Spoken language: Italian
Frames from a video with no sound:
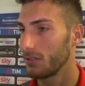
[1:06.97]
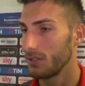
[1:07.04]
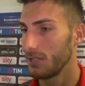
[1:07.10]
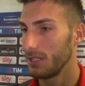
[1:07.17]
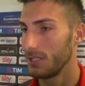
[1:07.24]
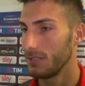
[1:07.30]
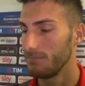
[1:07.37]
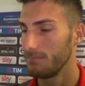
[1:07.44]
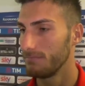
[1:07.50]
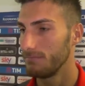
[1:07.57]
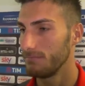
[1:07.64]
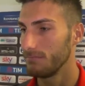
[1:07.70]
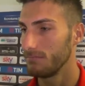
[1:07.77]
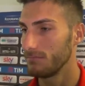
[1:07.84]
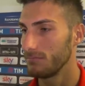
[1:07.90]
È
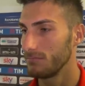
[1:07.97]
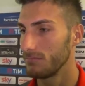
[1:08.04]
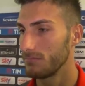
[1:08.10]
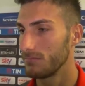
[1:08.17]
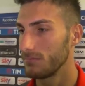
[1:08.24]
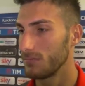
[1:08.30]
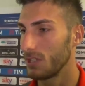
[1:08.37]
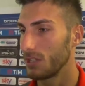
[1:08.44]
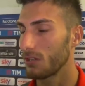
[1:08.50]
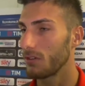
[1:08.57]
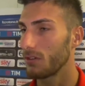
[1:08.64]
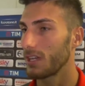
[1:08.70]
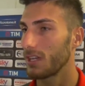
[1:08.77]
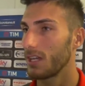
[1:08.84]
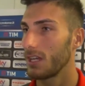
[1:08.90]
ehm, un
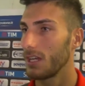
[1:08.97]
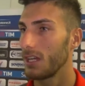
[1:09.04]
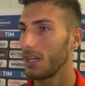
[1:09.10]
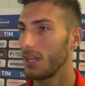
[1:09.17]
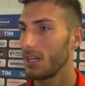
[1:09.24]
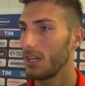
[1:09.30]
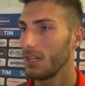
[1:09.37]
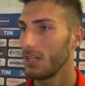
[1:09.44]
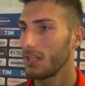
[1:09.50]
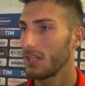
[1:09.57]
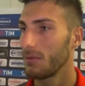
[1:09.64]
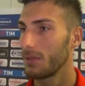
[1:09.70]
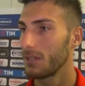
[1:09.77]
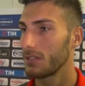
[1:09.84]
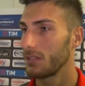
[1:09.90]
errore che da
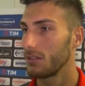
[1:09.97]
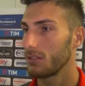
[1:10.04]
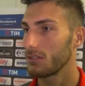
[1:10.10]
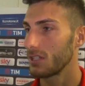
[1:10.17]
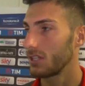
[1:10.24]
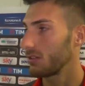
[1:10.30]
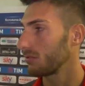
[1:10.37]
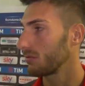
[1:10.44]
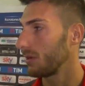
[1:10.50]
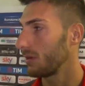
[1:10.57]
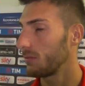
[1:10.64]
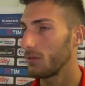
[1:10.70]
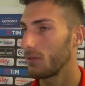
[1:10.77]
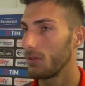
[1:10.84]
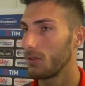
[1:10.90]
parte nostra non
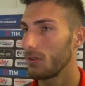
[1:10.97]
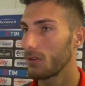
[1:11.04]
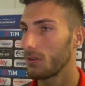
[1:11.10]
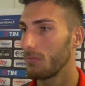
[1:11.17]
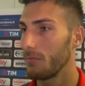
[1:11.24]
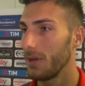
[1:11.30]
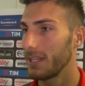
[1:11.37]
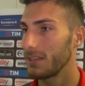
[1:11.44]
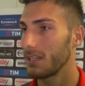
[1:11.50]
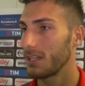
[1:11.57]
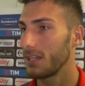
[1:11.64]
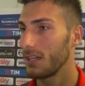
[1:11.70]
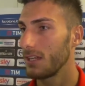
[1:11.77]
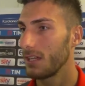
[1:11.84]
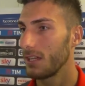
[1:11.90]
dobbiamo
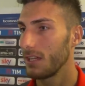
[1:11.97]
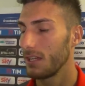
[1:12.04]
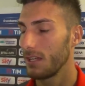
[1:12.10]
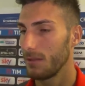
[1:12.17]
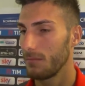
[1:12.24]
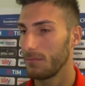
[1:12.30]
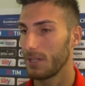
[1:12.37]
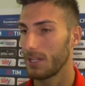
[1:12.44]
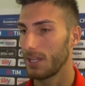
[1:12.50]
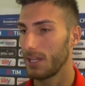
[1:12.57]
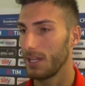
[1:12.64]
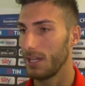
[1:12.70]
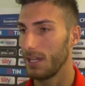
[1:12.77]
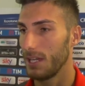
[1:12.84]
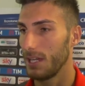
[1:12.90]
commettere
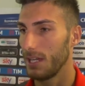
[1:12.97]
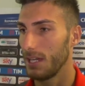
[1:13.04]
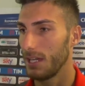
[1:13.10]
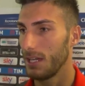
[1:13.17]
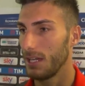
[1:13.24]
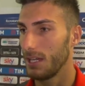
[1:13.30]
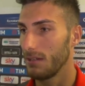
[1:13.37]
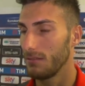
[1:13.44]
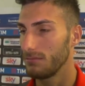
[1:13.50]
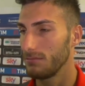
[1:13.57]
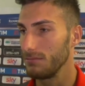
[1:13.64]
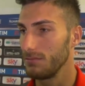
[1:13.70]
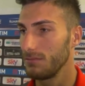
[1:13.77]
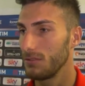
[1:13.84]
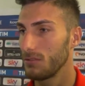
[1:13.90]
perché
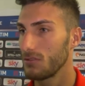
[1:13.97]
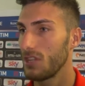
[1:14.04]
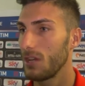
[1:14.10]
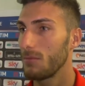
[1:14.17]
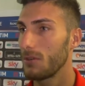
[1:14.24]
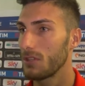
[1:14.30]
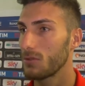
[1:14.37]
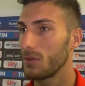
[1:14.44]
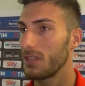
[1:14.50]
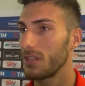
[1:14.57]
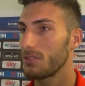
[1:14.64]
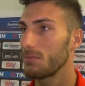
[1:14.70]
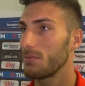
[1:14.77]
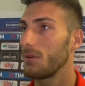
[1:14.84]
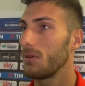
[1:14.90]
non siamo una squadra che
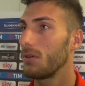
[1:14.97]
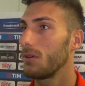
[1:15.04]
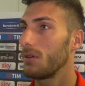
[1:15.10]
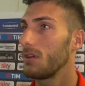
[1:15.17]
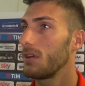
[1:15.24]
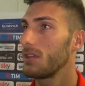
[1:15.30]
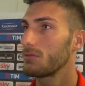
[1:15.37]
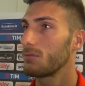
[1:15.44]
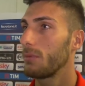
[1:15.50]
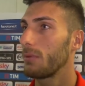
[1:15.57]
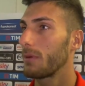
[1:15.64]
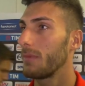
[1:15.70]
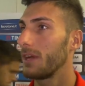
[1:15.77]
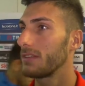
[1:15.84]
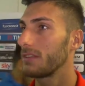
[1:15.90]
ci può, si può
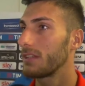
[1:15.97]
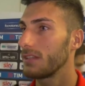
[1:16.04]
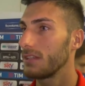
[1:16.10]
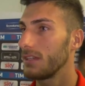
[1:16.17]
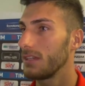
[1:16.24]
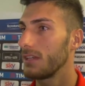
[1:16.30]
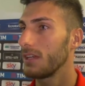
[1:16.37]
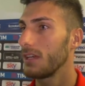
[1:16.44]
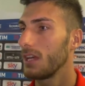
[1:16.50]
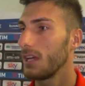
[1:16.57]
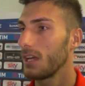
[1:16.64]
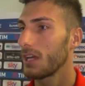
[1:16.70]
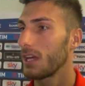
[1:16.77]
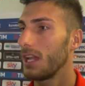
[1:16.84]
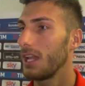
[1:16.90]
permettere di
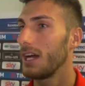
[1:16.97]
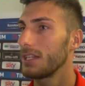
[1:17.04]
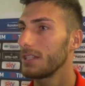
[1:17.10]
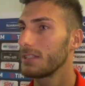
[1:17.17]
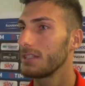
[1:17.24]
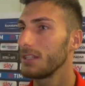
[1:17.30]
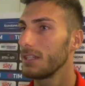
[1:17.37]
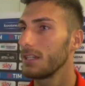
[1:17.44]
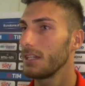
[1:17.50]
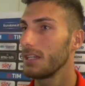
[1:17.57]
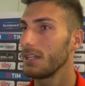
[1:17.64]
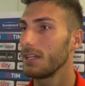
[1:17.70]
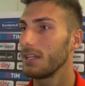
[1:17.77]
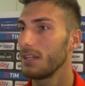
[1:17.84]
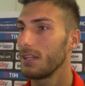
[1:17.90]

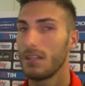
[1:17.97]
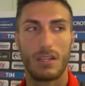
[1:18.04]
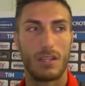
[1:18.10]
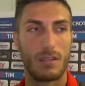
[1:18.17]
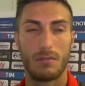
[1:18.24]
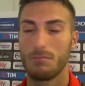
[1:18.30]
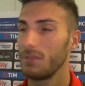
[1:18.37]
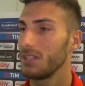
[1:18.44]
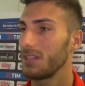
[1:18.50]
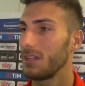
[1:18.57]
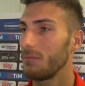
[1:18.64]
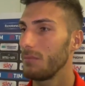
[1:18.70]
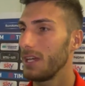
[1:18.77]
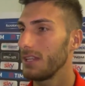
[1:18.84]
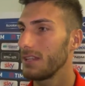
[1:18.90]
calarsi
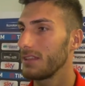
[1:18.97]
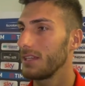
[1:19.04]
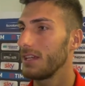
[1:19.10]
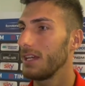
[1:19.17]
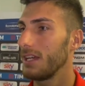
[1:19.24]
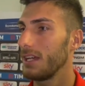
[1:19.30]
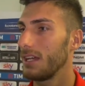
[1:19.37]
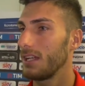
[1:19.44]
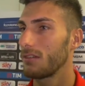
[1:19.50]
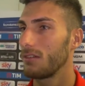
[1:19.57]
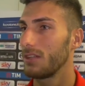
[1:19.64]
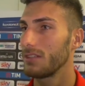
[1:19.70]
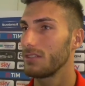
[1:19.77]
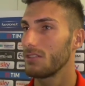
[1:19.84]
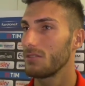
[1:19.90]
mentalmente eh, con
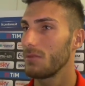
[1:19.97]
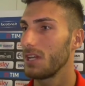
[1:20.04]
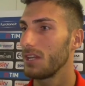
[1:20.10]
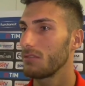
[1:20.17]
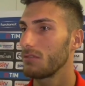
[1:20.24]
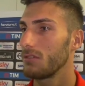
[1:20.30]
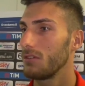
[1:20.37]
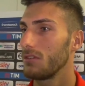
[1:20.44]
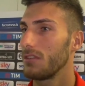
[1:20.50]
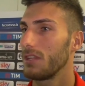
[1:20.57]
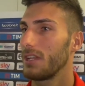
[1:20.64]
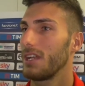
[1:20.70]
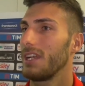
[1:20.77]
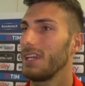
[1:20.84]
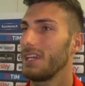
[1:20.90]
l'atteggiamento,
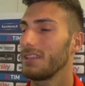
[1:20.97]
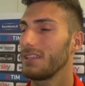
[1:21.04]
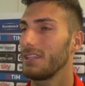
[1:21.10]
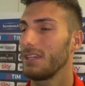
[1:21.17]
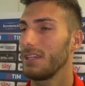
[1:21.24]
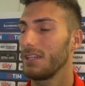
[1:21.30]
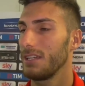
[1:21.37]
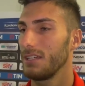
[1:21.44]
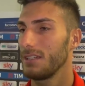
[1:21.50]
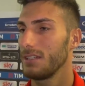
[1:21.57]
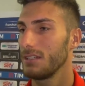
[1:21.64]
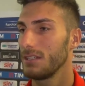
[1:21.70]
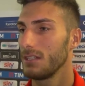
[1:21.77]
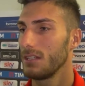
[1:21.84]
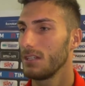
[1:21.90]
andare lenti. E
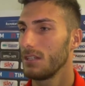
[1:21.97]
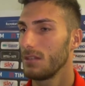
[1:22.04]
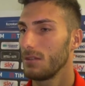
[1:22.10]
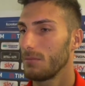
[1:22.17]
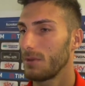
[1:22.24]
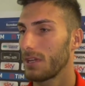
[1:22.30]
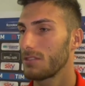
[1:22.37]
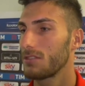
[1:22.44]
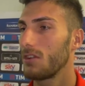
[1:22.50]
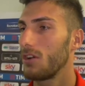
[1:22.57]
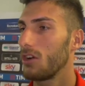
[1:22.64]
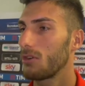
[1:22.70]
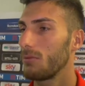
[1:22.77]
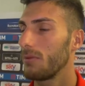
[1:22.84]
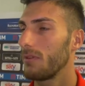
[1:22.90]
perché
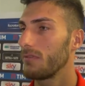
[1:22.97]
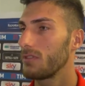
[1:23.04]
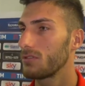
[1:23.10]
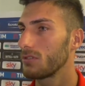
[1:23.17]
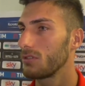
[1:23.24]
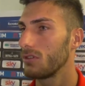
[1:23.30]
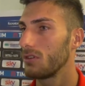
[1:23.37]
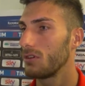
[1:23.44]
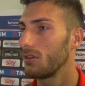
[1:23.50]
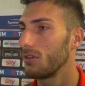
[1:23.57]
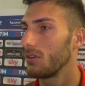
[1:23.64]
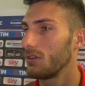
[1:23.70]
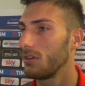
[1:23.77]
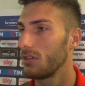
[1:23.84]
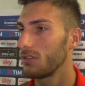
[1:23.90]
sennò come abbiamo visto
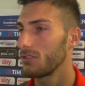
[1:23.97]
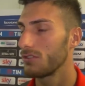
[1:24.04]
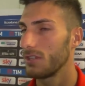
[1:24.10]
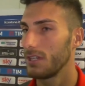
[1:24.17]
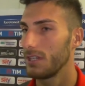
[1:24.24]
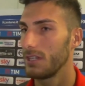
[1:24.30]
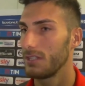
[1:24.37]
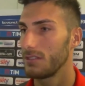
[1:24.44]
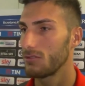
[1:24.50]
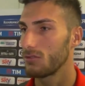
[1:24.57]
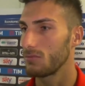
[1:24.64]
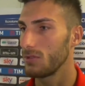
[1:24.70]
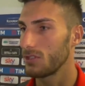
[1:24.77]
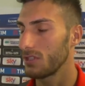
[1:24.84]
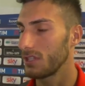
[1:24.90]
oggi eh, si
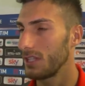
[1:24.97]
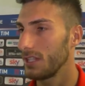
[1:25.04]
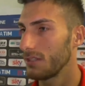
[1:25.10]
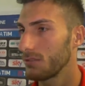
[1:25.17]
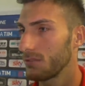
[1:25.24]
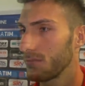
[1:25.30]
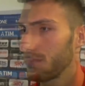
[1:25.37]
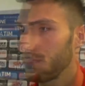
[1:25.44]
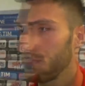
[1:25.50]
subisce tanto.